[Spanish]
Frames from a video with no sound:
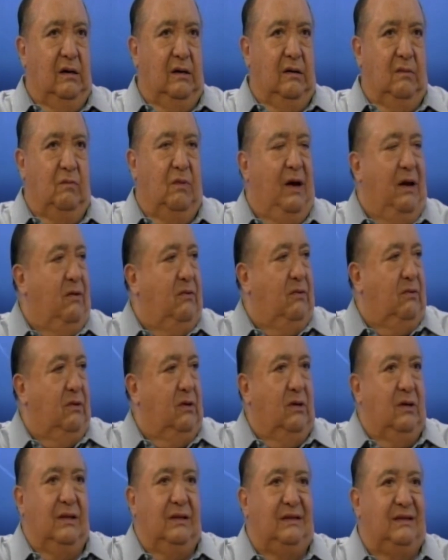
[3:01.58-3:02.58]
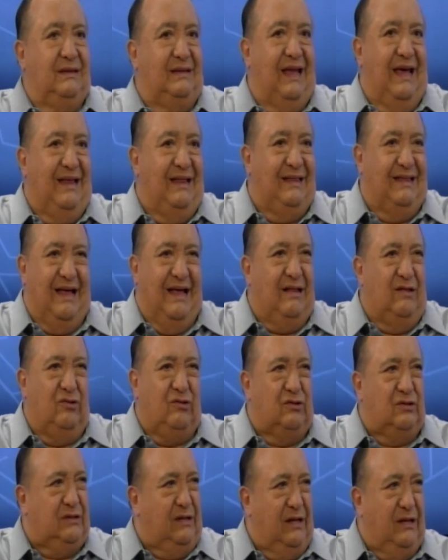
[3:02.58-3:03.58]
bueno, hay
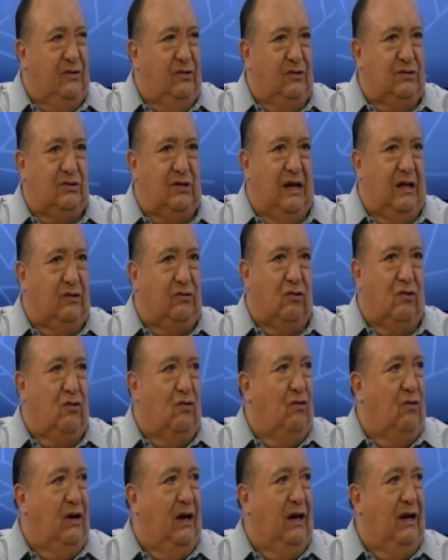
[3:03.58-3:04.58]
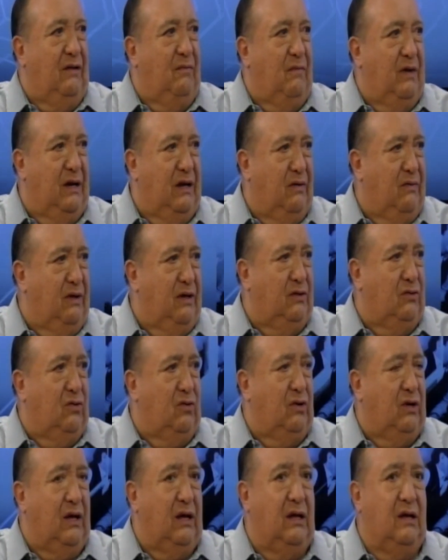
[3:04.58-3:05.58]
tantos, tantos, La Golele, María
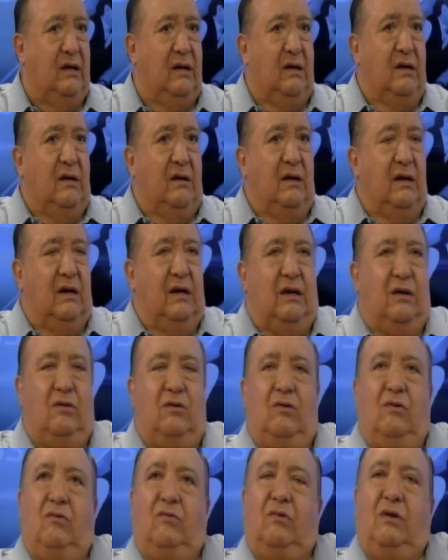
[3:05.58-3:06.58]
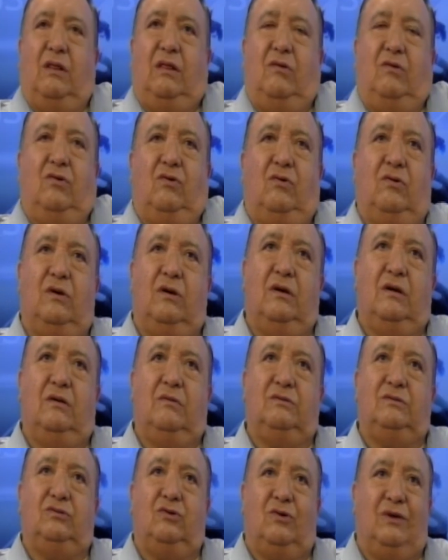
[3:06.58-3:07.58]
Victoria, que ahora digo yo,
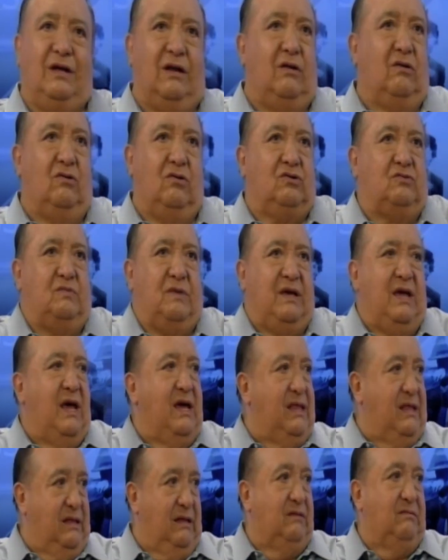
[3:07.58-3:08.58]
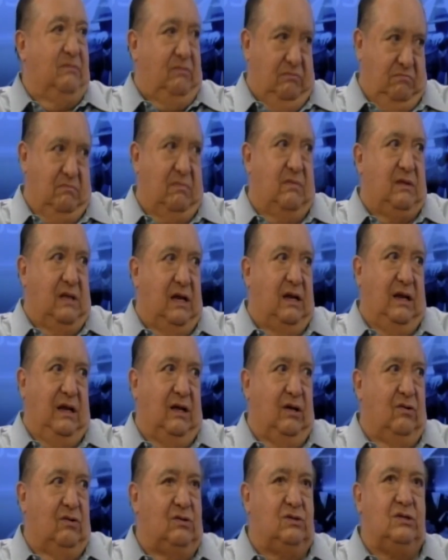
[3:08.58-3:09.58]
yo que los veía de
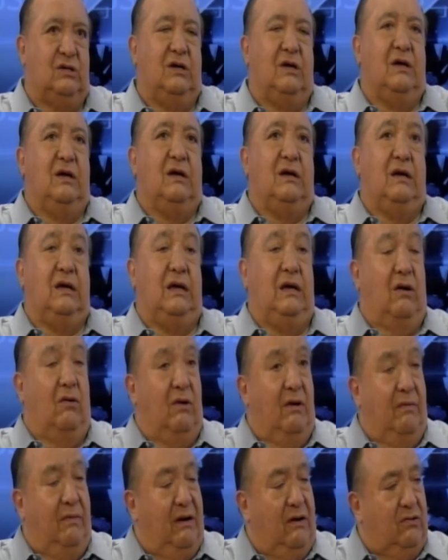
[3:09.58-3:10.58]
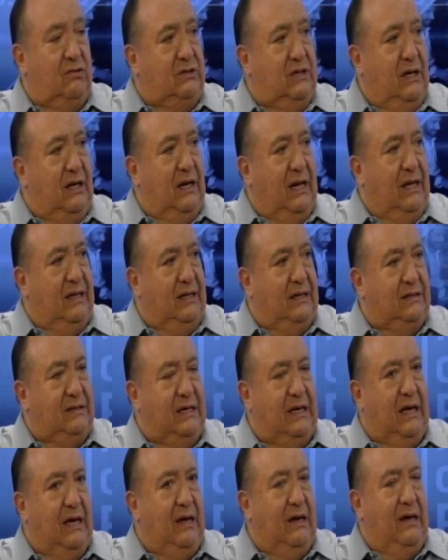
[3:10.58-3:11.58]
niños y ahora verlos de grandes
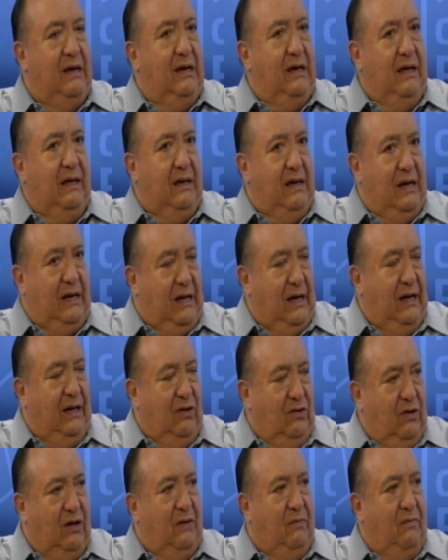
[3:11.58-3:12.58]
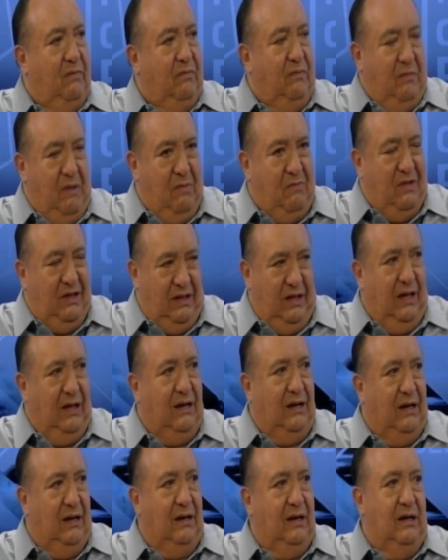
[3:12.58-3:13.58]
que, y el cariño que, me
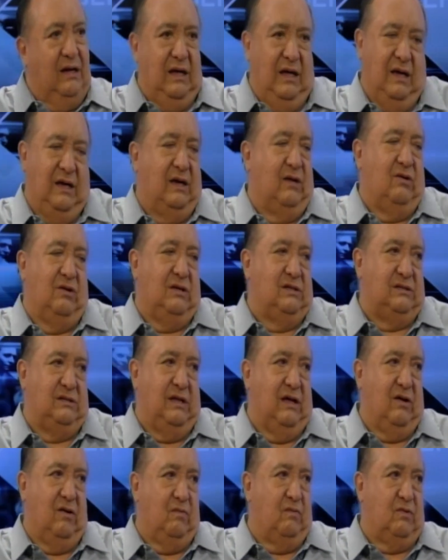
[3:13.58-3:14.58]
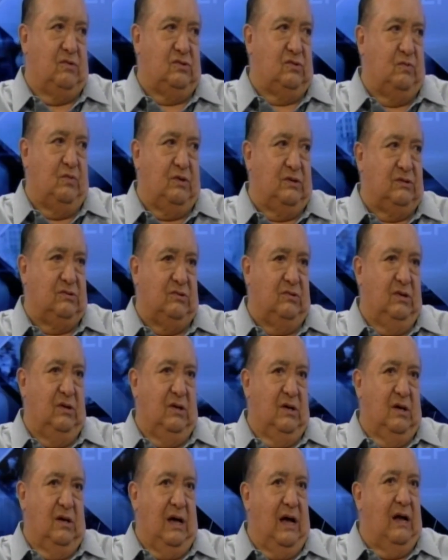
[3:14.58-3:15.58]
tienen y que yo les tengo, por supuesto,
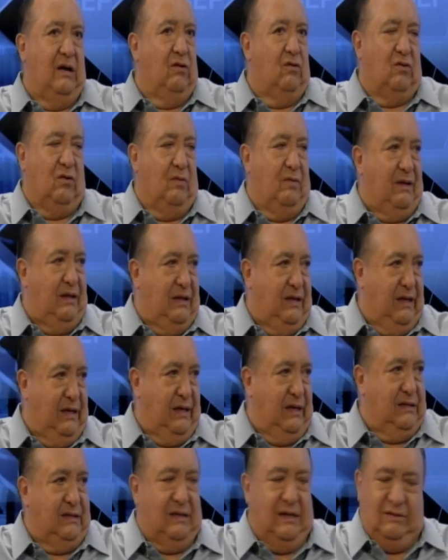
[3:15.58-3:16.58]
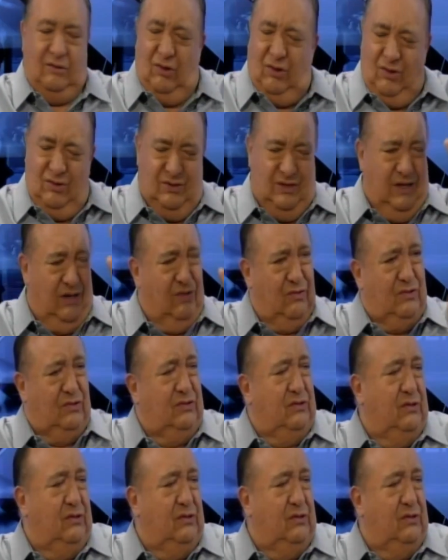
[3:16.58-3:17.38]
a Loco Valdés, a todos ellos.